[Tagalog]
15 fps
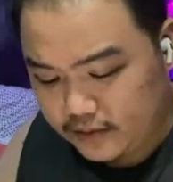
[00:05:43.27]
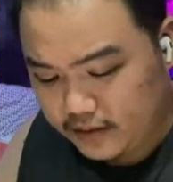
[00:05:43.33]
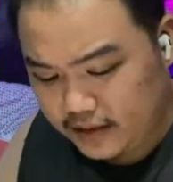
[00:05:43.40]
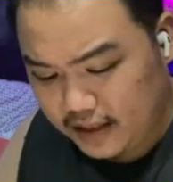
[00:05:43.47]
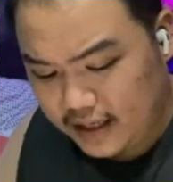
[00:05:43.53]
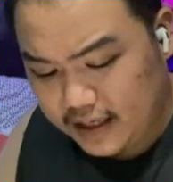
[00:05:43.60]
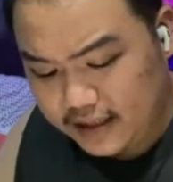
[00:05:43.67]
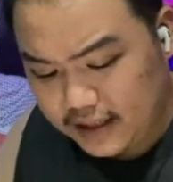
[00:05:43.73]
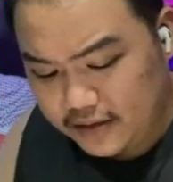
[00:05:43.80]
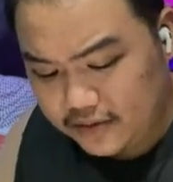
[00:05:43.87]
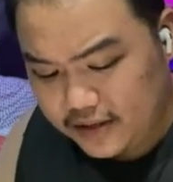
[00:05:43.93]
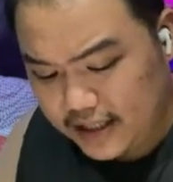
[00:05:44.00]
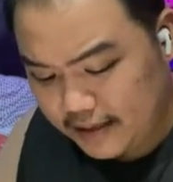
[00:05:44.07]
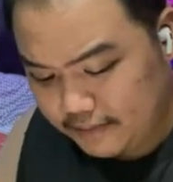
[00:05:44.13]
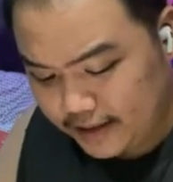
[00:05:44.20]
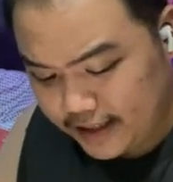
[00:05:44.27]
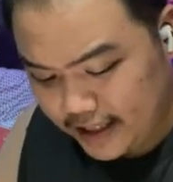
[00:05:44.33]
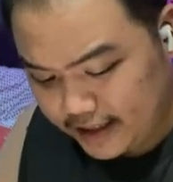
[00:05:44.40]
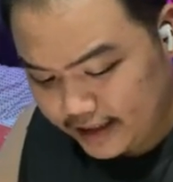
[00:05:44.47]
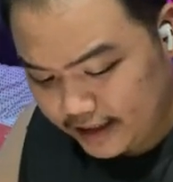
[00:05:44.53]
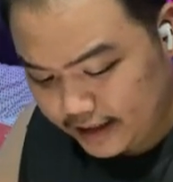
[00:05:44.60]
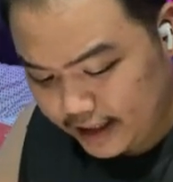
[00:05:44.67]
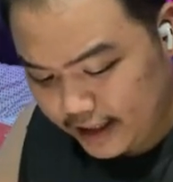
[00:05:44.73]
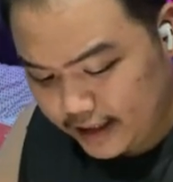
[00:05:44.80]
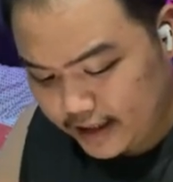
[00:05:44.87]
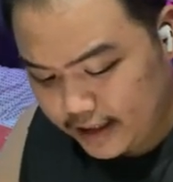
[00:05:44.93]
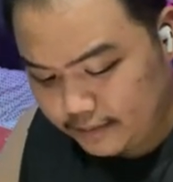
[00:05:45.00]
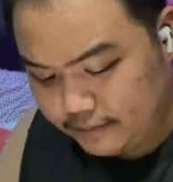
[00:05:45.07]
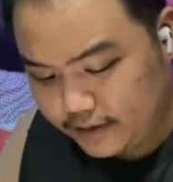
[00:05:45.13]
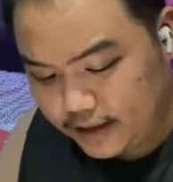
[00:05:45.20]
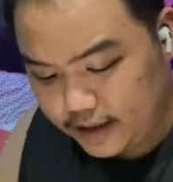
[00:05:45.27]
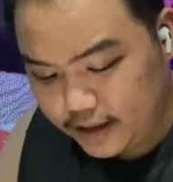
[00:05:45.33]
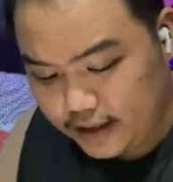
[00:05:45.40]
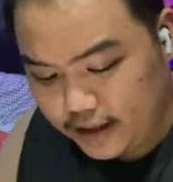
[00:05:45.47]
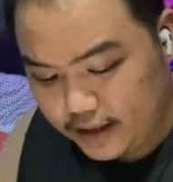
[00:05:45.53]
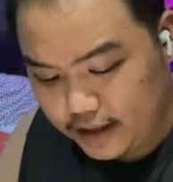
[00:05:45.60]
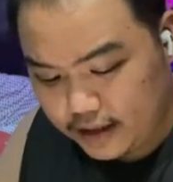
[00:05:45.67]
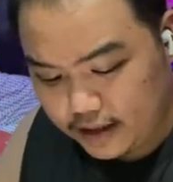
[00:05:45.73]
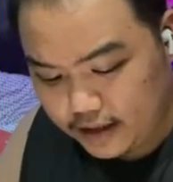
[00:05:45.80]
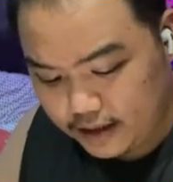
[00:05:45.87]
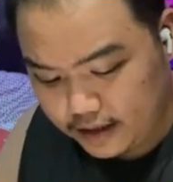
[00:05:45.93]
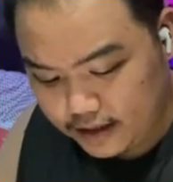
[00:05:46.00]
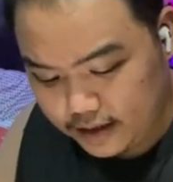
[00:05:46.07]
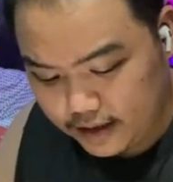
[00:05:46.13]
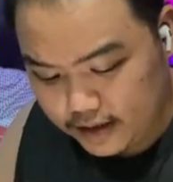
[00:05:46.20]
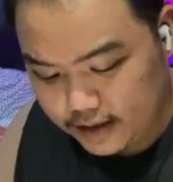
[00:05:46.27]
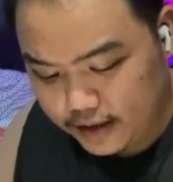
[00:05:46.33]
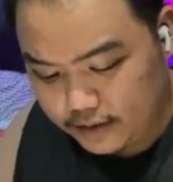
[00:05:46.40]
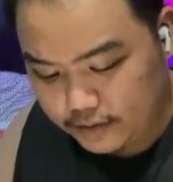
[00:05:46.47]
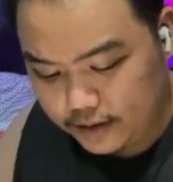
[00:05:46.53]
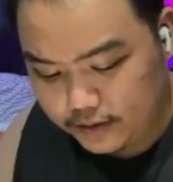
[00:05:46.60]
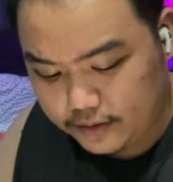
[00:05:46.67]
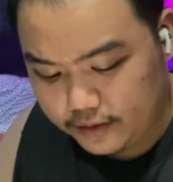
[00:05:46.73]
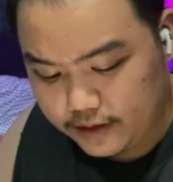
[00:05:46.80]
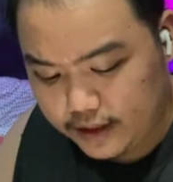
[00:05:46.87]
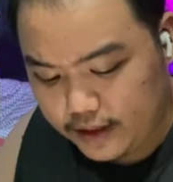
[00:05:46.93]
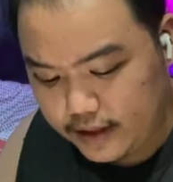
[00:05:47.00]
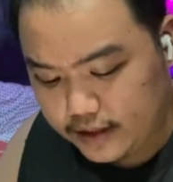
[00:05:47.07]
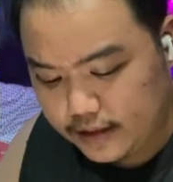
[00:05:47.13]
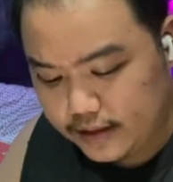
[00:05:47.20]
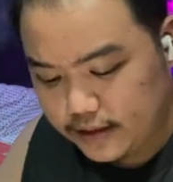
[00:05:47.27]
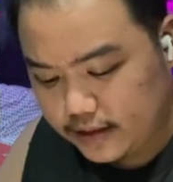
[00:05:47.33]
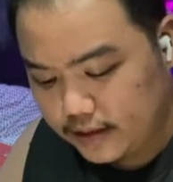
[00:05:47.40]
At anong sabi natin? a sub 3 is equal to this.